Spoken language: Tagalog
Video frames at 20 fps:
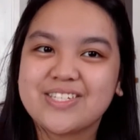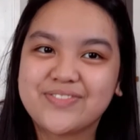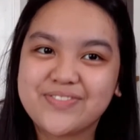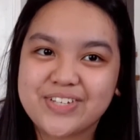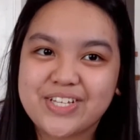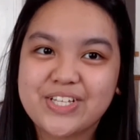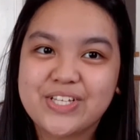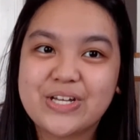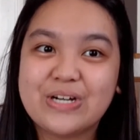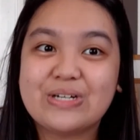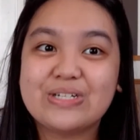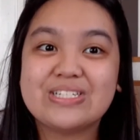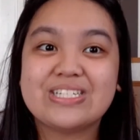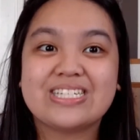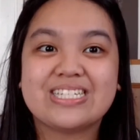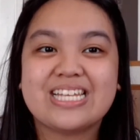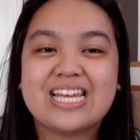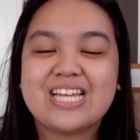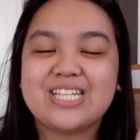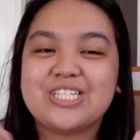video.
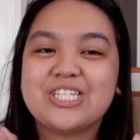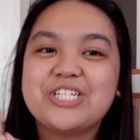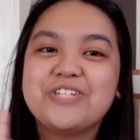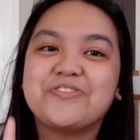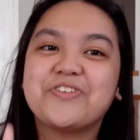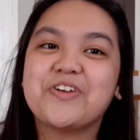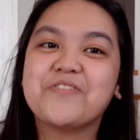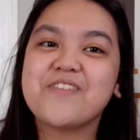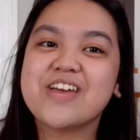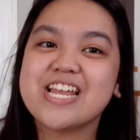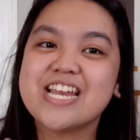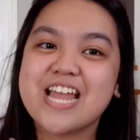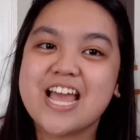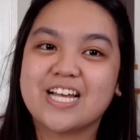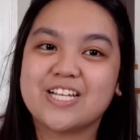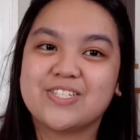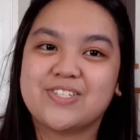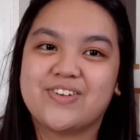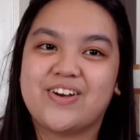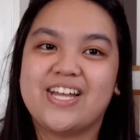Stay tuned for my
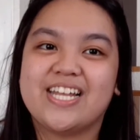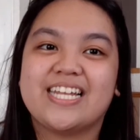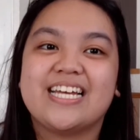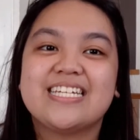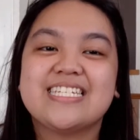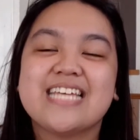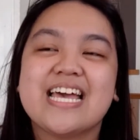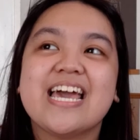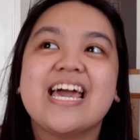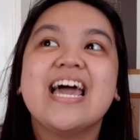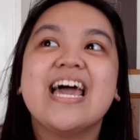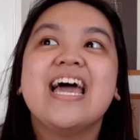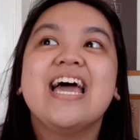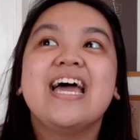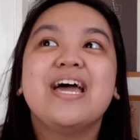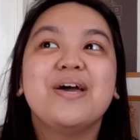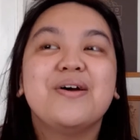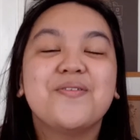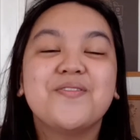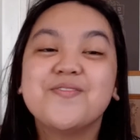next one kasi
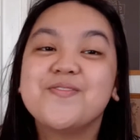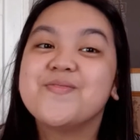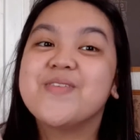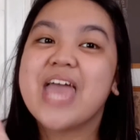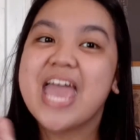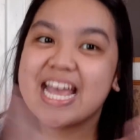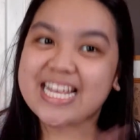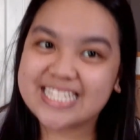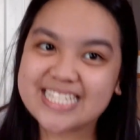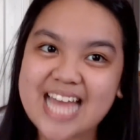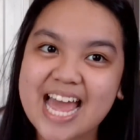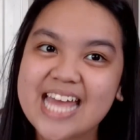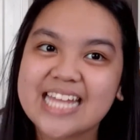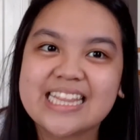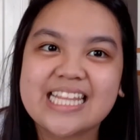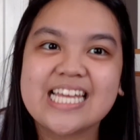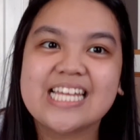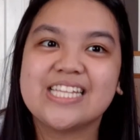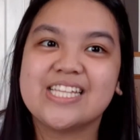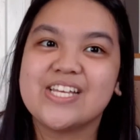
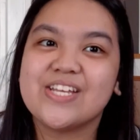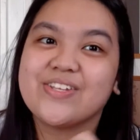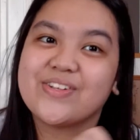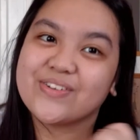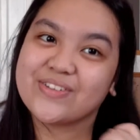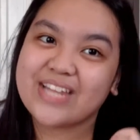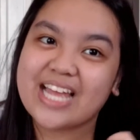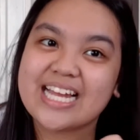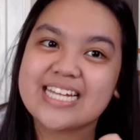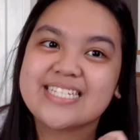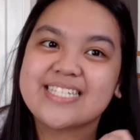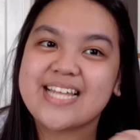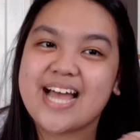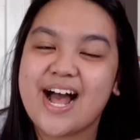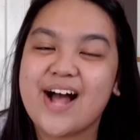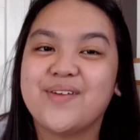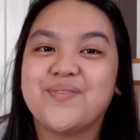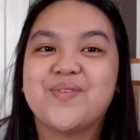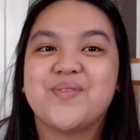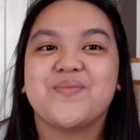exciting din yung next
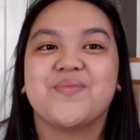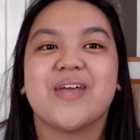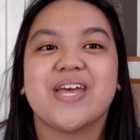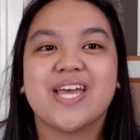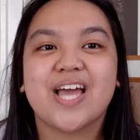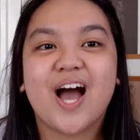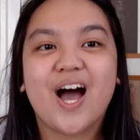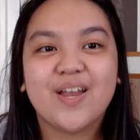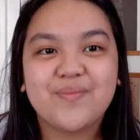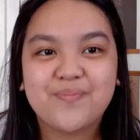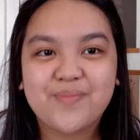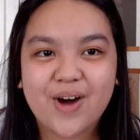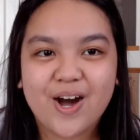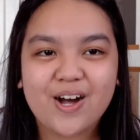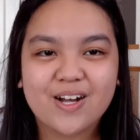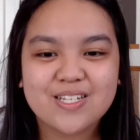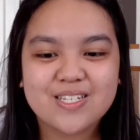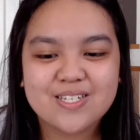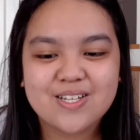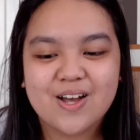na album na
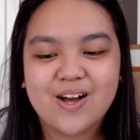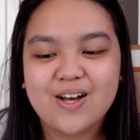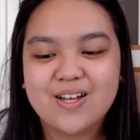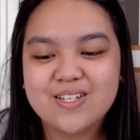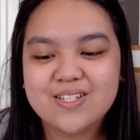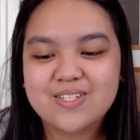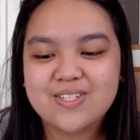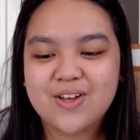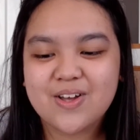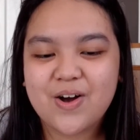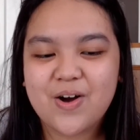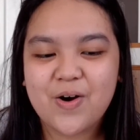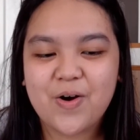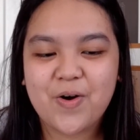i-unbox ko. So,